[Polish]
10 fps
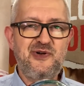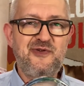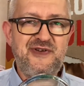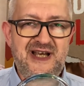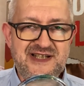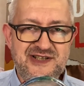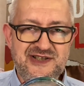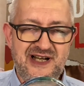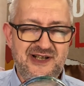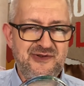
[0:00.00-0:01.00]
uwierzyć,
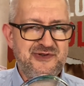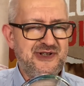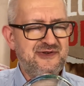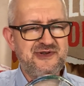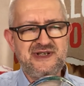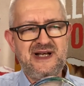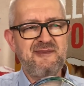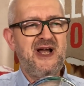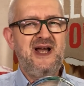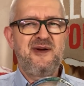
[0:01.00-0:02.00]
ale ludzie, którzy tam
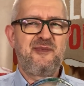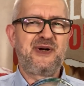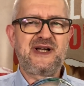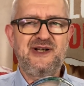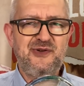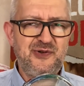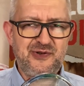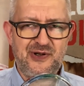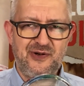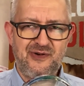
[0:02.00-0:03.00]

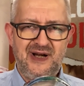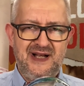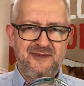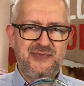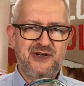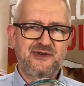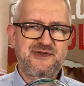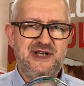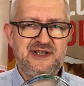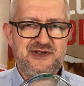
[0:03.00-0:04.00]
brylują, biorą
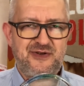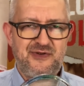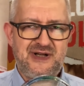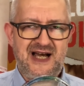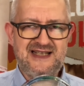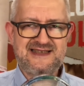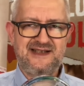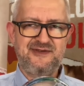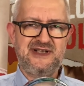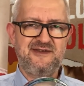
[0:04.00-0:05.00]
ciężką kasę,
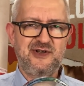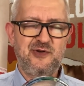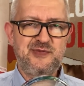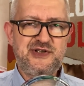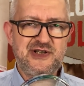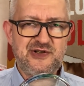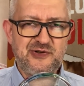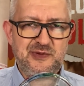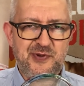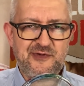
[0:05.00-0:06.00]
wydawałoby się, że
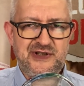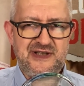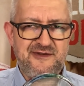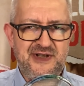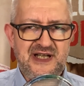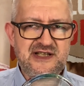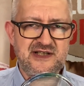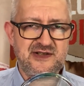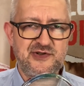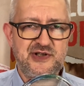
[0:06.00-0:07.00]
oni powinni
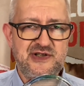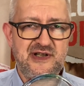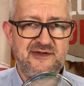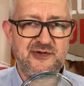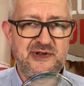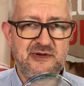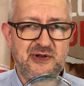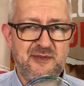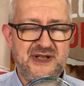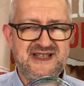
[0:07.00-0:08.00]
wiedzieć, co się dzieje w Unii
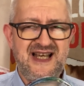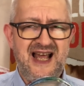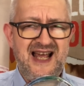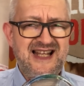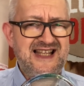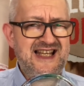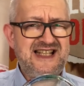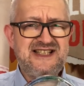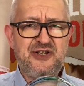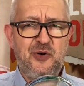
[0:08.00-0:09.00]
Europejskiej,
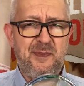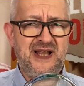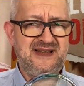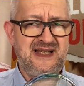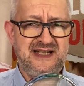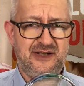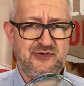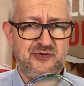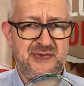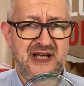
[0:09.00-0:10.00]
nic kompletnie nie
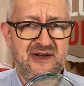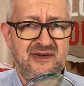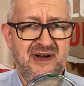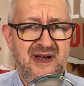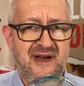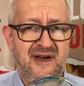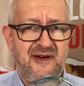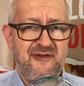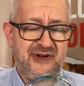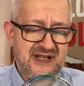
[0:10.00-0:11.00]
rozumieją.
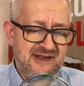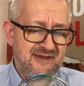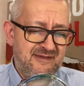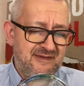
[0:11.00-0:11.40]
Wry